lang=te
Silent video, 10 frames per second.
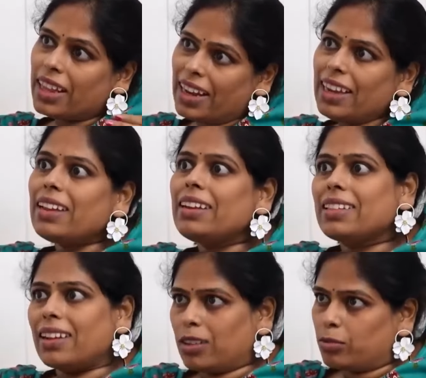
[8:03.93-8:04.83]

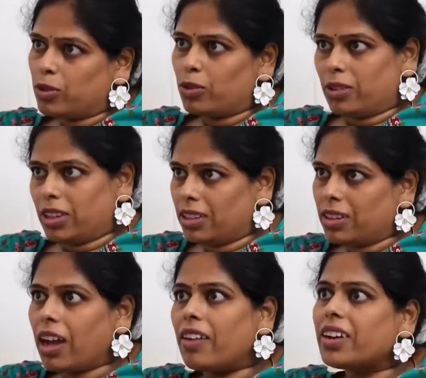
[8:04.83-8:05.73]
తెలియనితనంతో
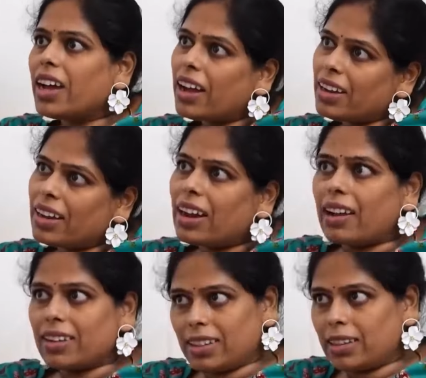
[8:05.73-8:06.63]
అవగాహన
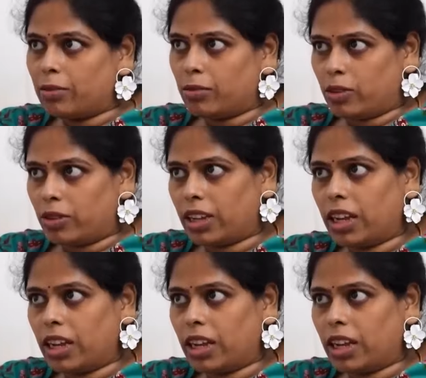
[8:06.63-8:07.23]
రాహిత్యంతో